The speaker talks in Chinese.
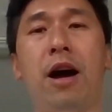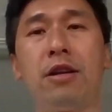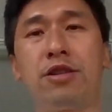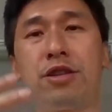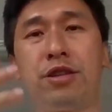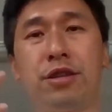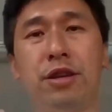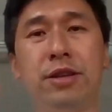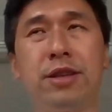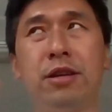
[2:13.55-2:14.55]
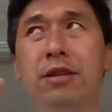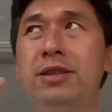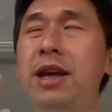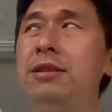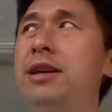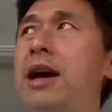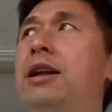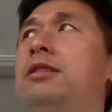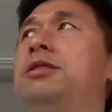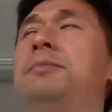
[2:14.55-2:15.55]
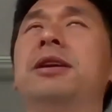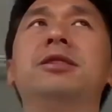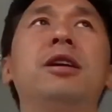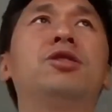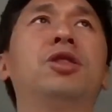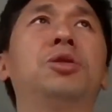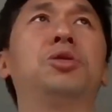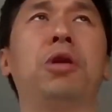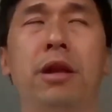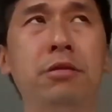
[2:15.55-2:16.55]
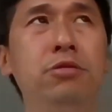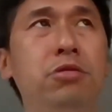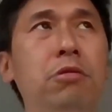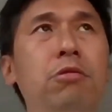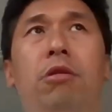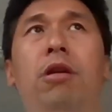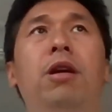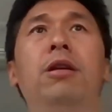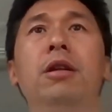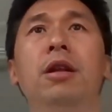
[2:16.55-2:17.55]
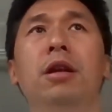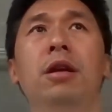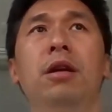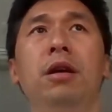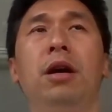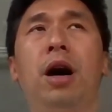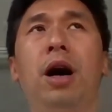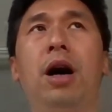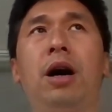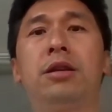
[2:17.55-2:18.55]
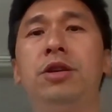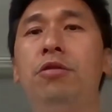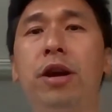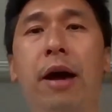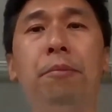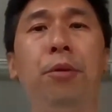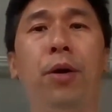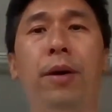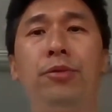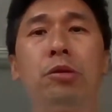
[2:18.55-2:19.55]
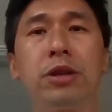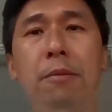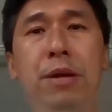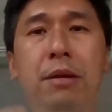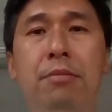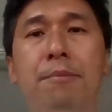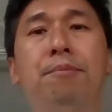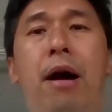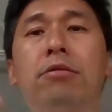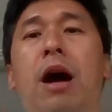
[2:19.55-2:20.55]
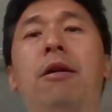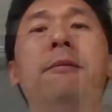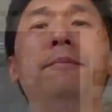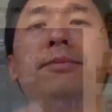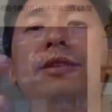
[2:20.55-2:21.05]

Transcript: 那十四现在呢，基本上是全中国。呃，新闻联播都在拼命报道